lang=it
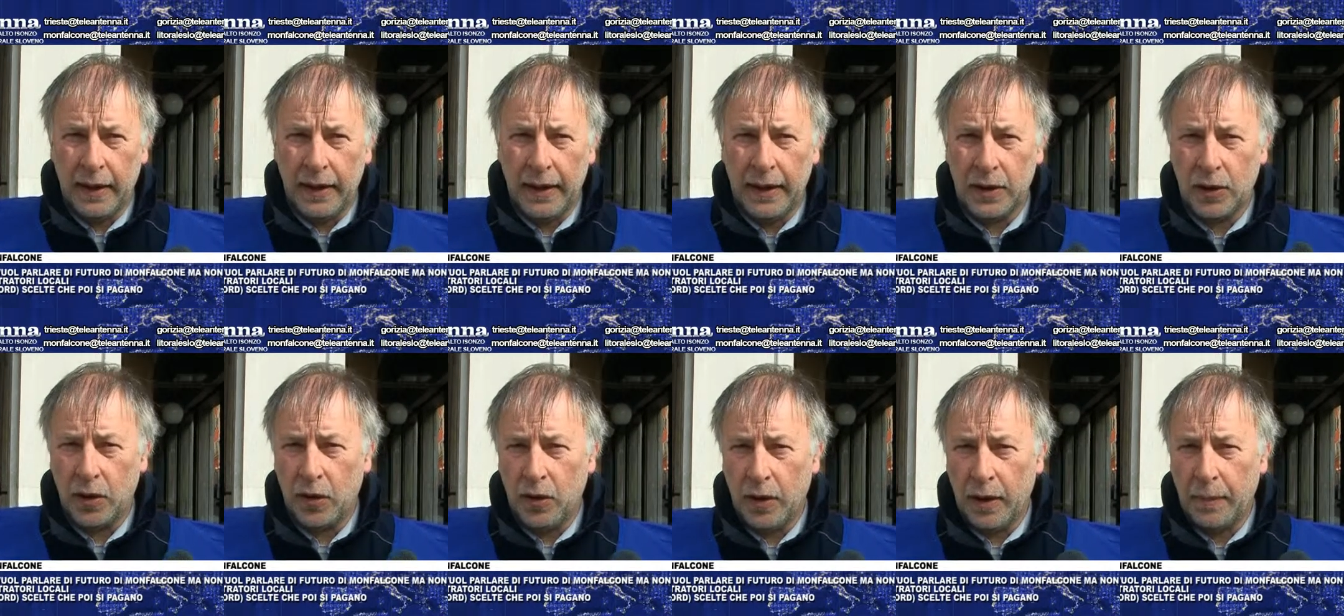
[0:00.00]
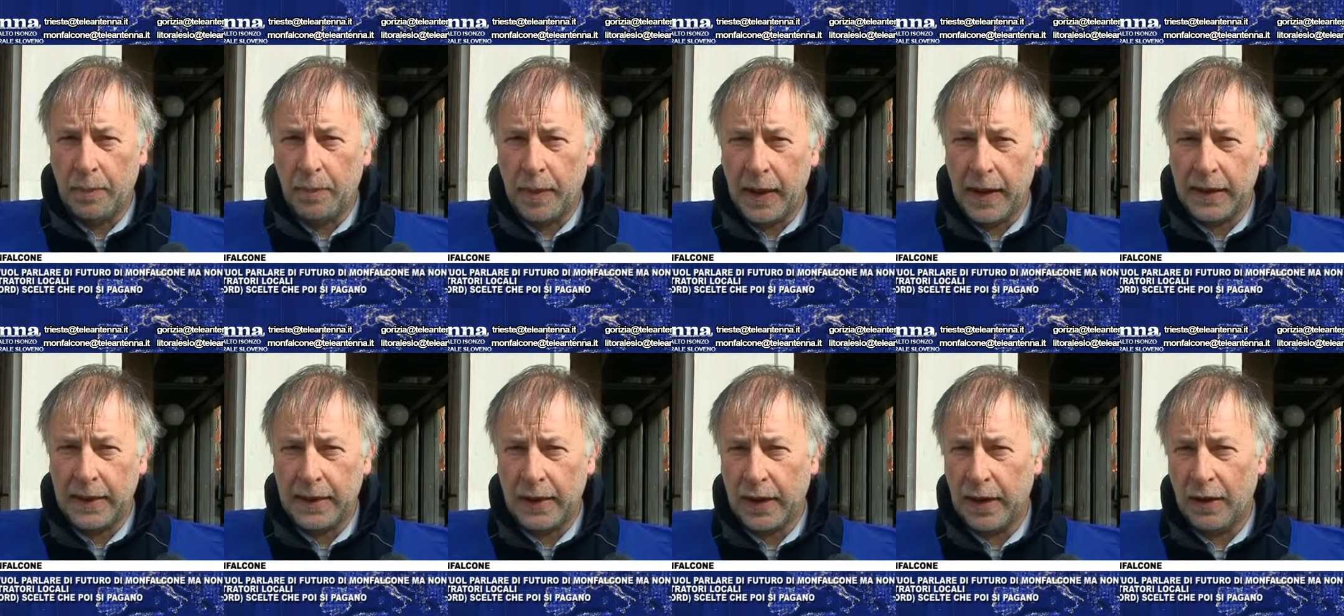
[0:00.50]
e torno a
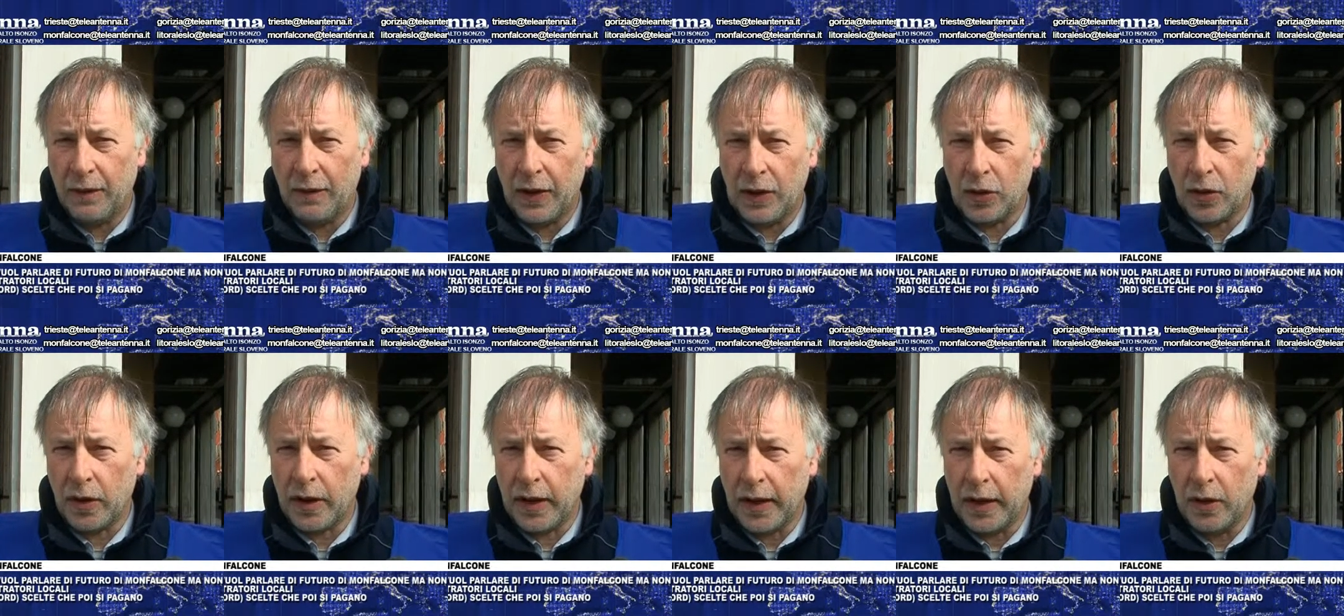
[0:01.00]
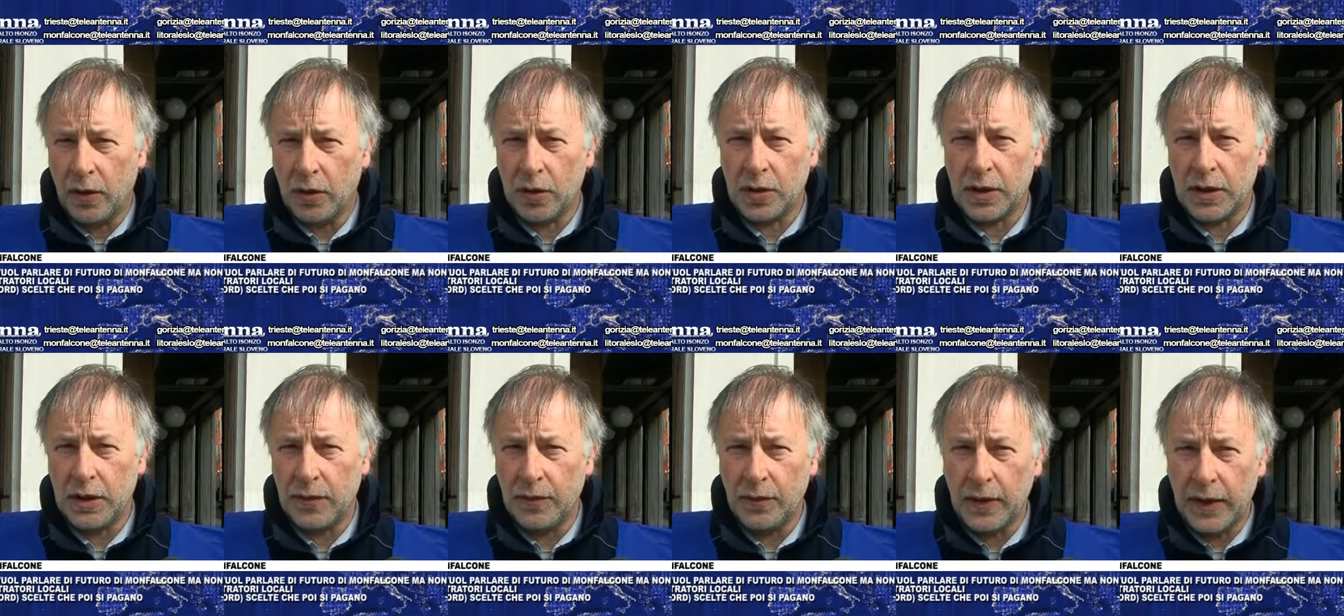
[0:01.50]
ripetere, il fatto che
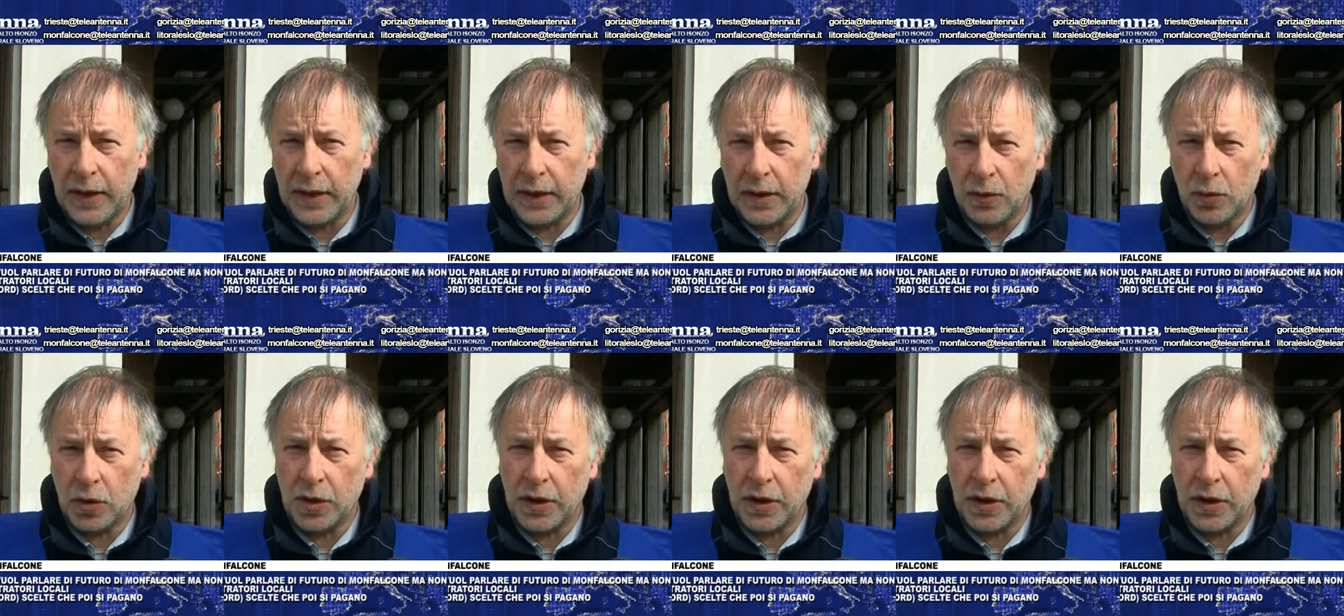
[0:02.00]
non si inviti